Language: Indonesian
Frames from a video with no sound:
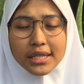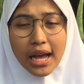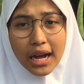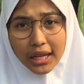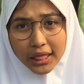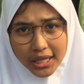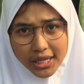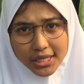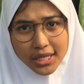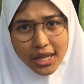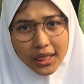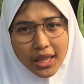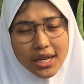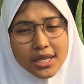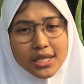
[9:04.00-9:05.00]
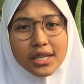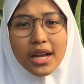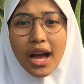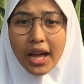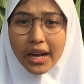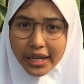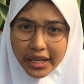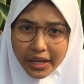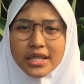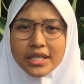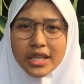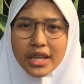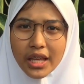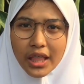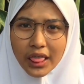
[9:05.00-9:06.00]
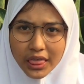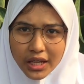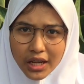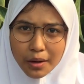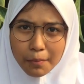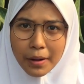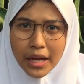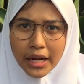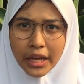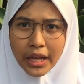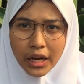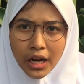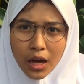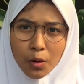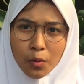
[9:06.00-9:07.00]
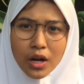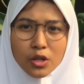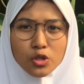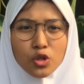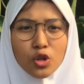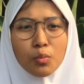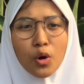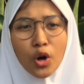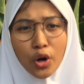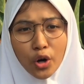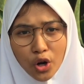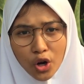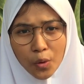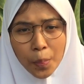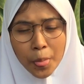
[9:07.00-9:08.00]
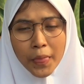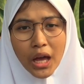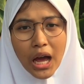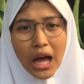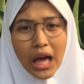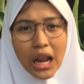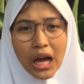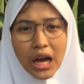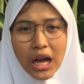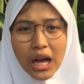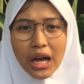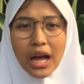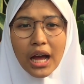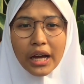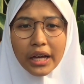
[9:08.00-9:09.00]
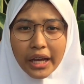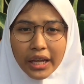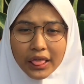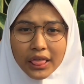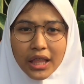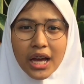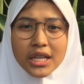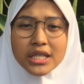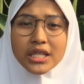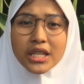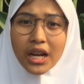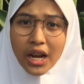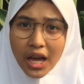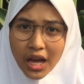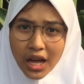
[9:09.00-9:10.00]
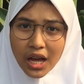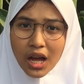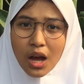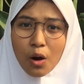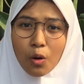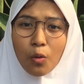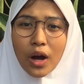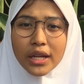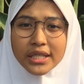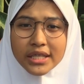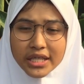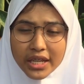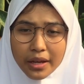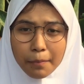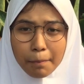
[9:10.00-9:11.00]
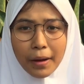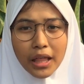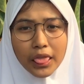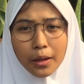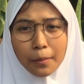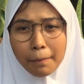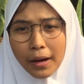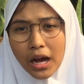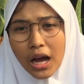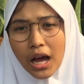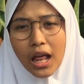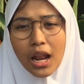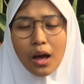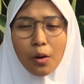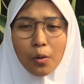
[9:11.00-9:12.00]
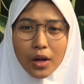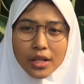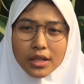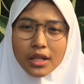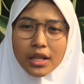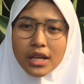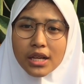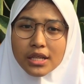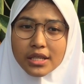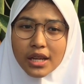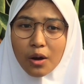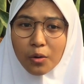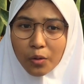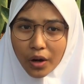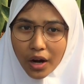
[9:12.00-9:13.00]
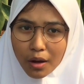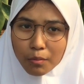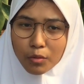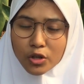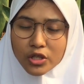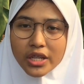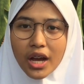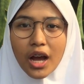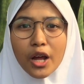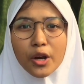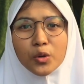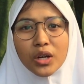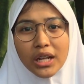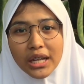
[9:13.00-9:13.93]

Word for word: sakti serta disegani hiji dinten manehna wangsul moro alangkah kaget na anjena wanci patepang kalawan saurang mojang anu